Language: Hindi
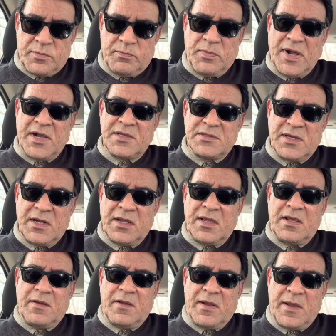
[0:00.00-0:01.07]
पाकिस्तान
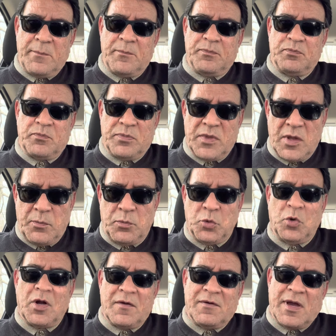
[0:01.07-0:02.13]
की
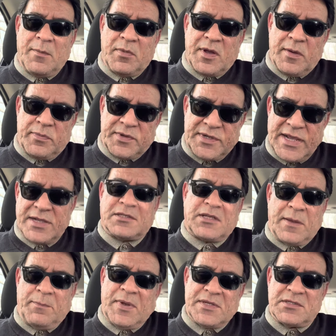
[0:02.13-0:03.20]
पुअर आवाम का टैक्स
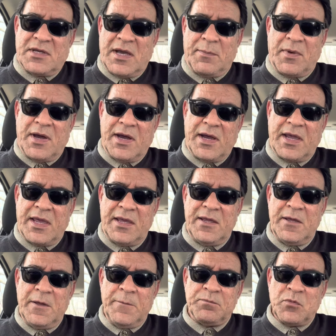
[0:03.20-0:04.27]
का पैसा आप खा के
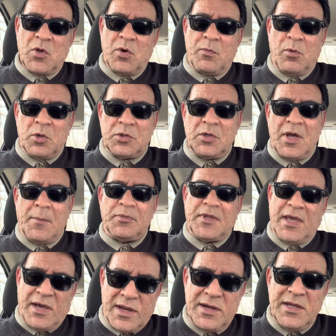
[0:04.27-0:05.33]
और बोलते आप
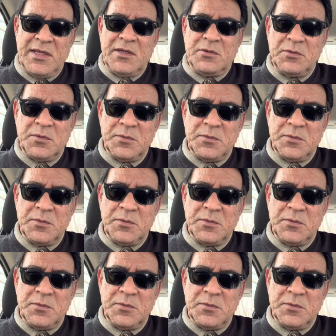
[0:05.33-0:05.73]
तैयार नहीं हो